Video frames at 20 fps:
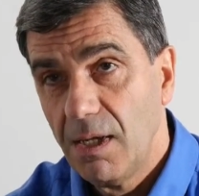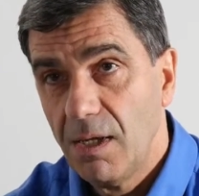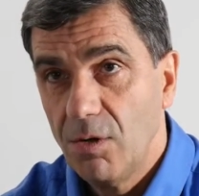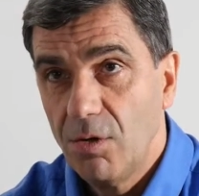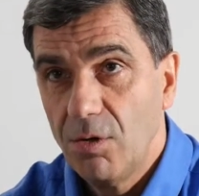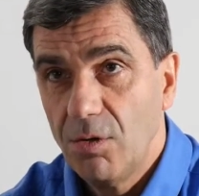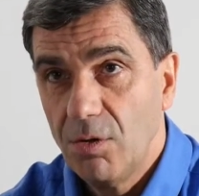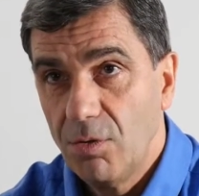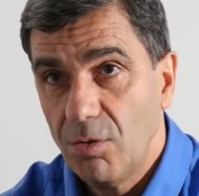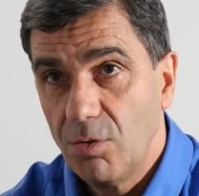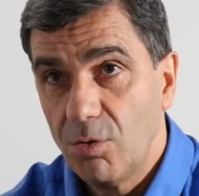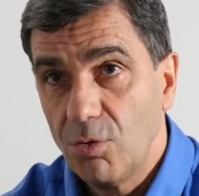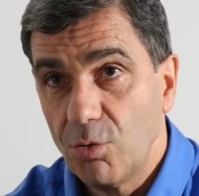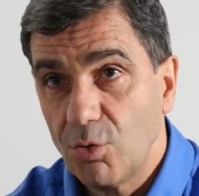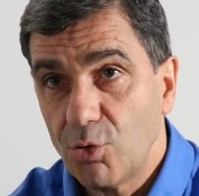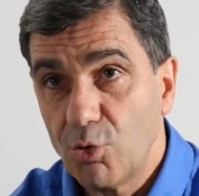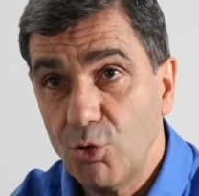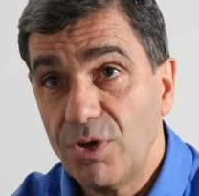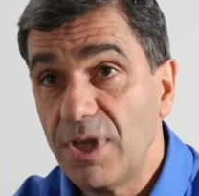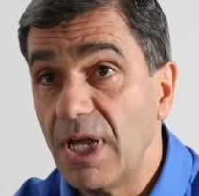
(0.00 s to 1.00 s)
euh,
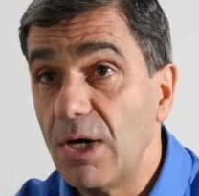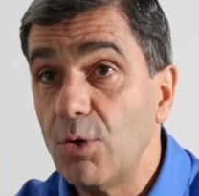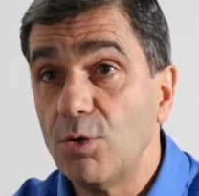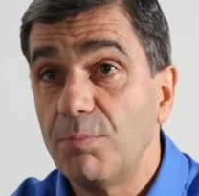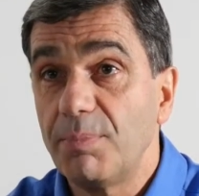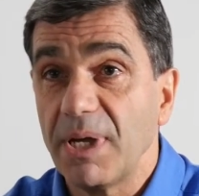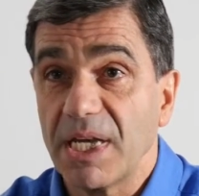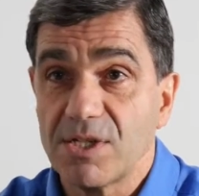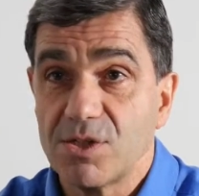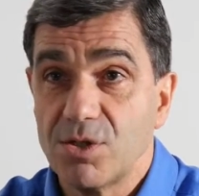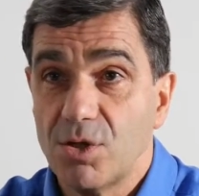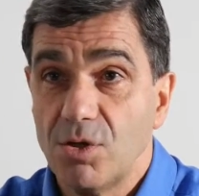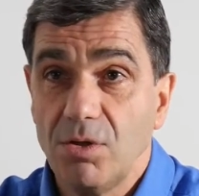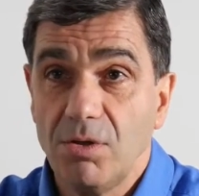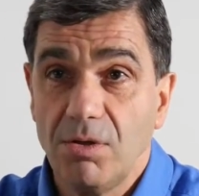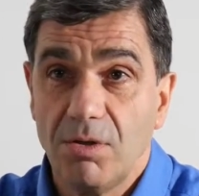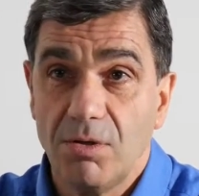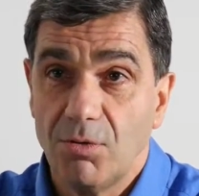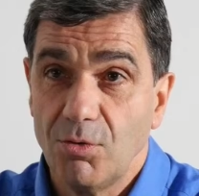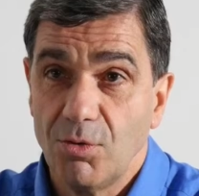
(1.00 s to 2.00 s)
que telle autre
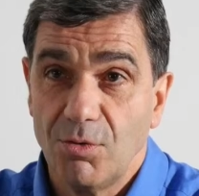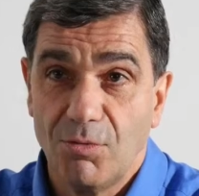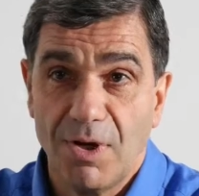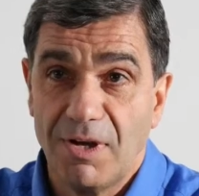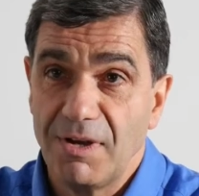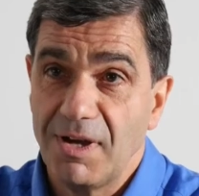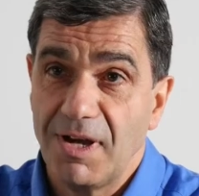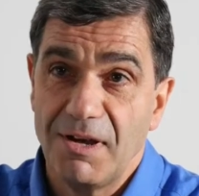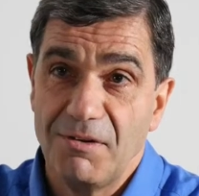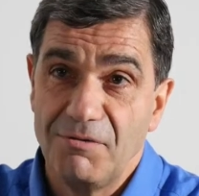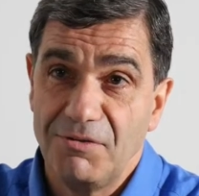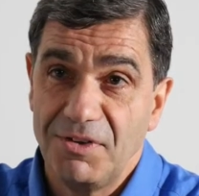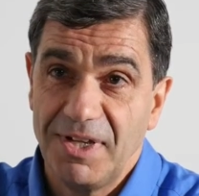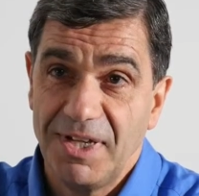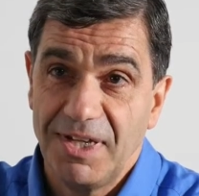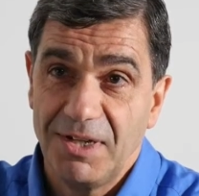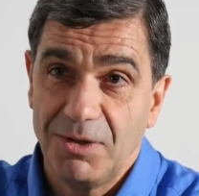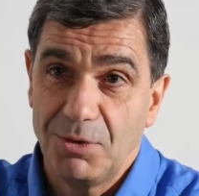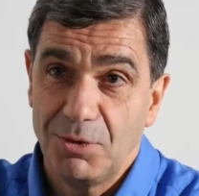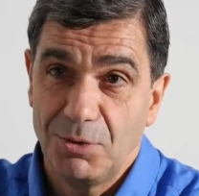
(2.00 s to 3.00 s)
personne euh, avait
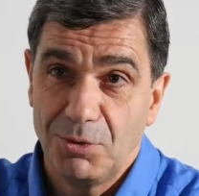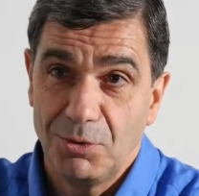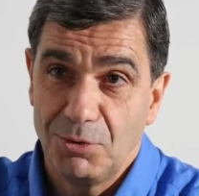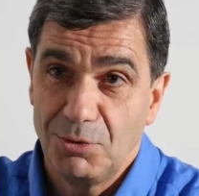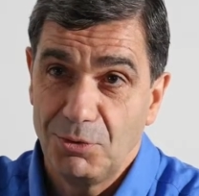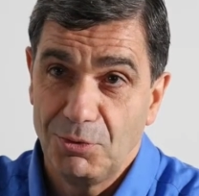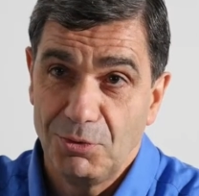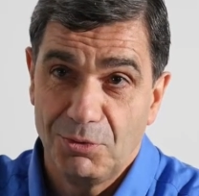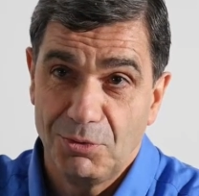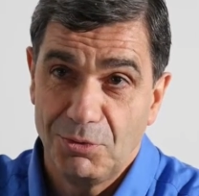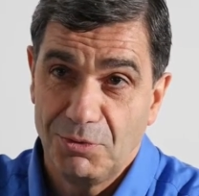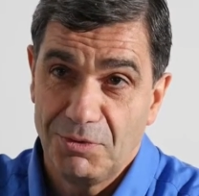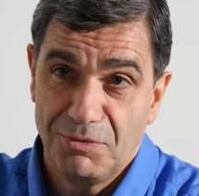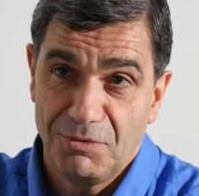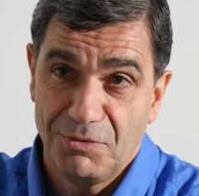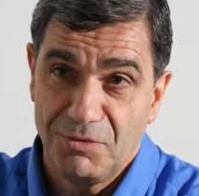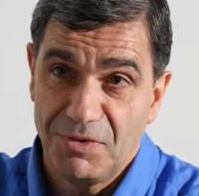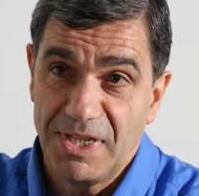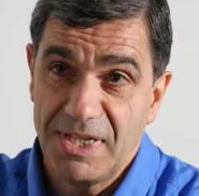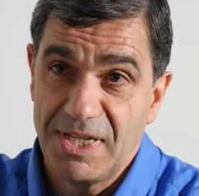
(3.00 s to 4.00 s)
euh,
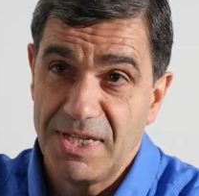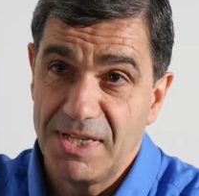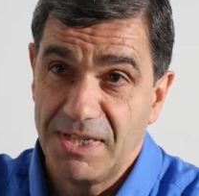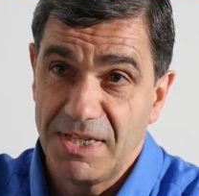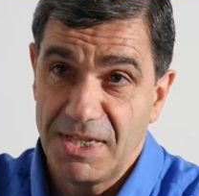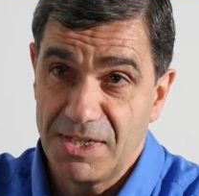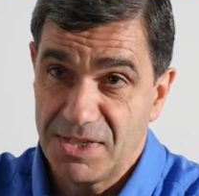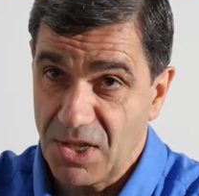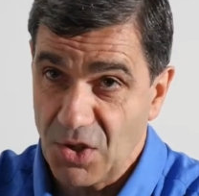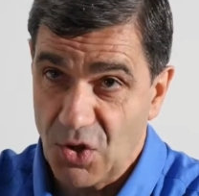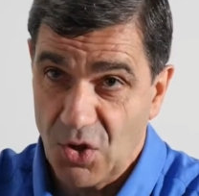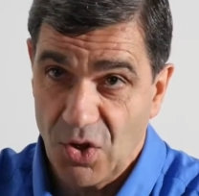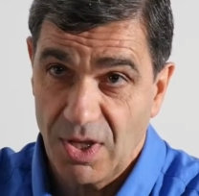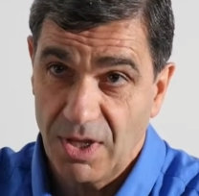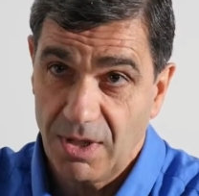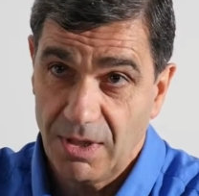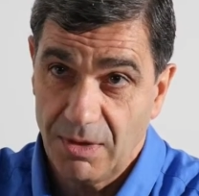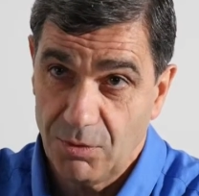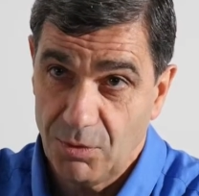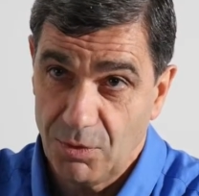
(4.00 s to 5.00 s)
fait des, des
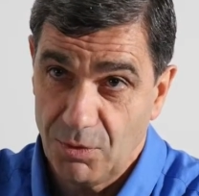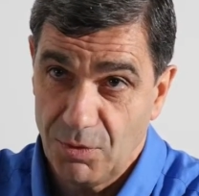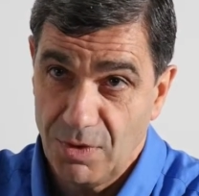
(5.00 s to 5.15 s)
achats